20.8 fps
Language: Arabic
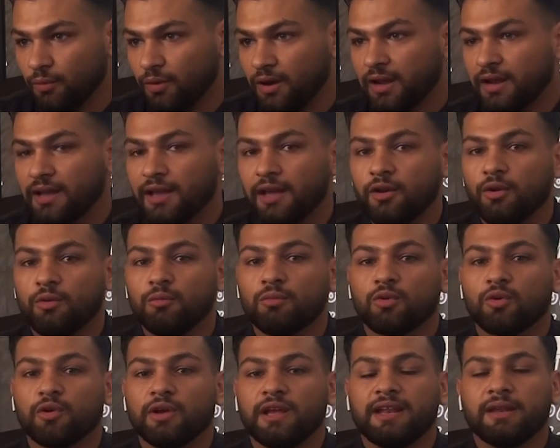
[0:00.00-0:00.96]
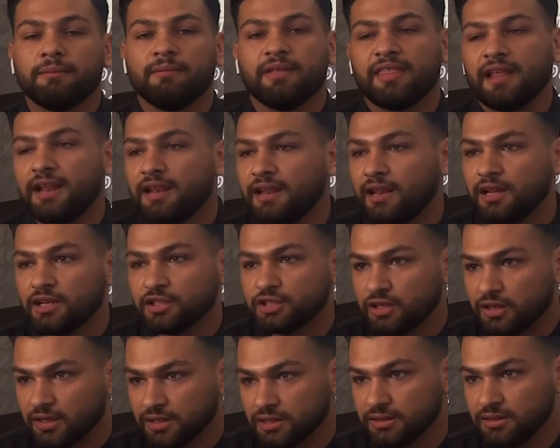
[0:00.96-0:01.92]
ولا كان عمره يعني مذله
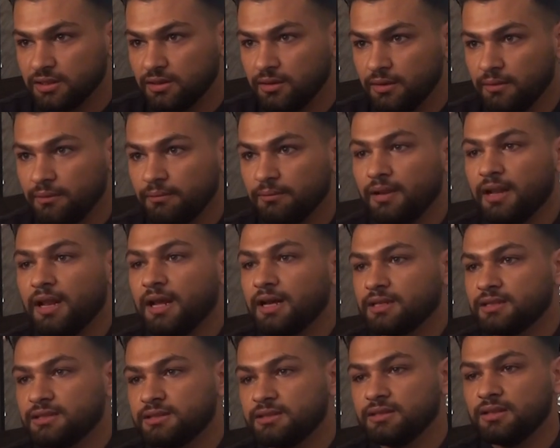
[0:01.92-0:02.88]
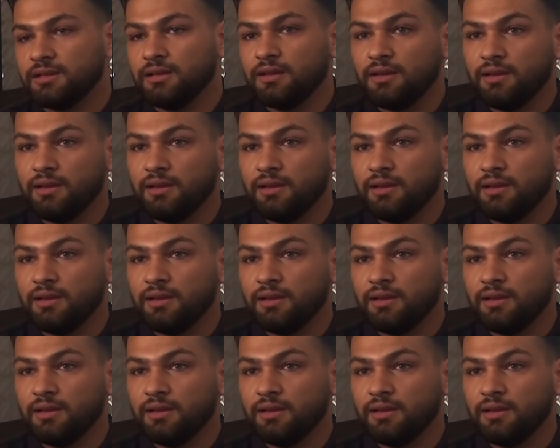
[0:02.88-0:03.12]
للشخص بالعكس